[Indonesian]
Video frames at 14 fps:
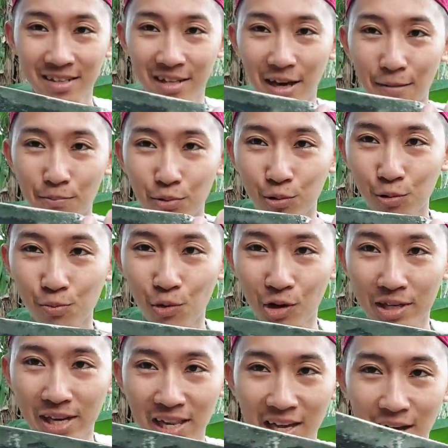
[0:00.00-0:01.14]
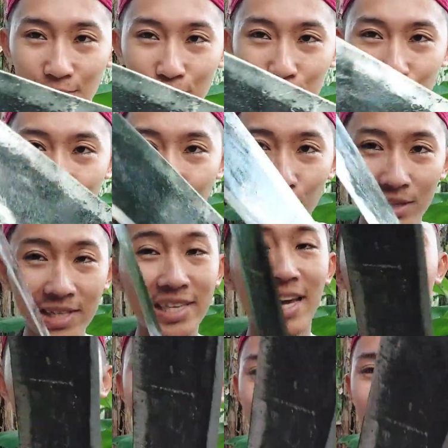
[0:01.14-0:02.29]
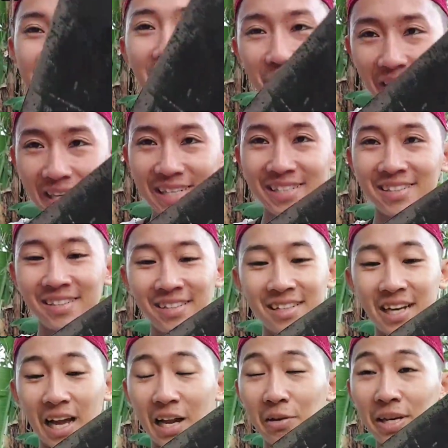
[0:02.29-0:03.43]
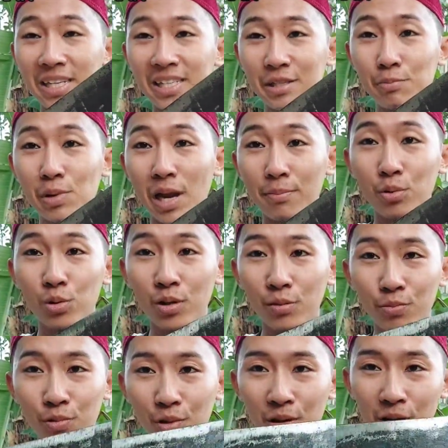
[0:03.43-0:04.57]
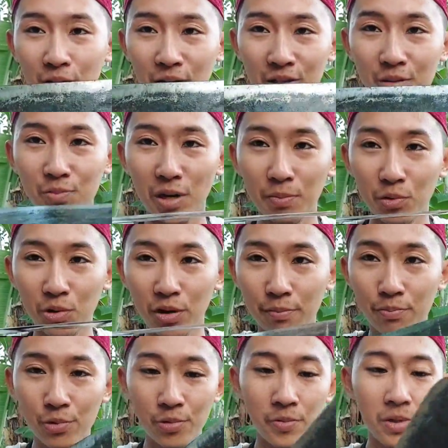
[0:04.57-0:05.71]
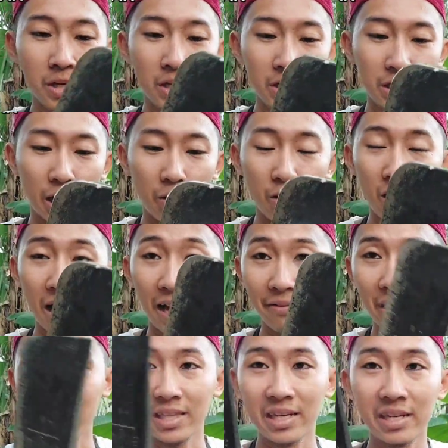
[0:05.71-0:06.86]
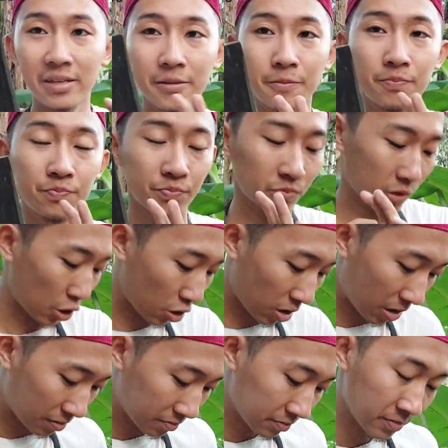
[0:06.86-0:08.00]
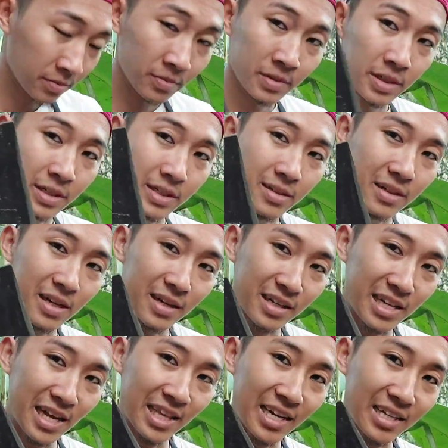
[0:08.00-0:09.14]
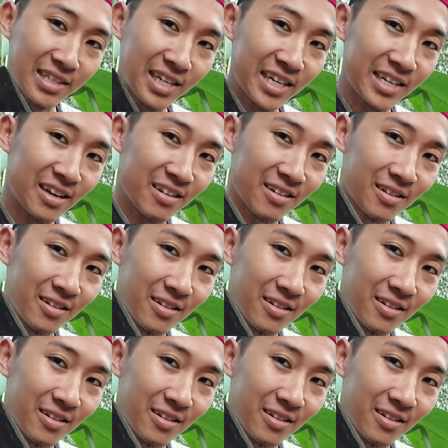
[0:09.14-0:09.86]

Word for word: gak butuh model gak butuh body ya ini aja wes kalau ini 90.000 dulu ya, 90.000 Insya Allah awet ini. Kokoh. Nah, kelihatan ngentring ya.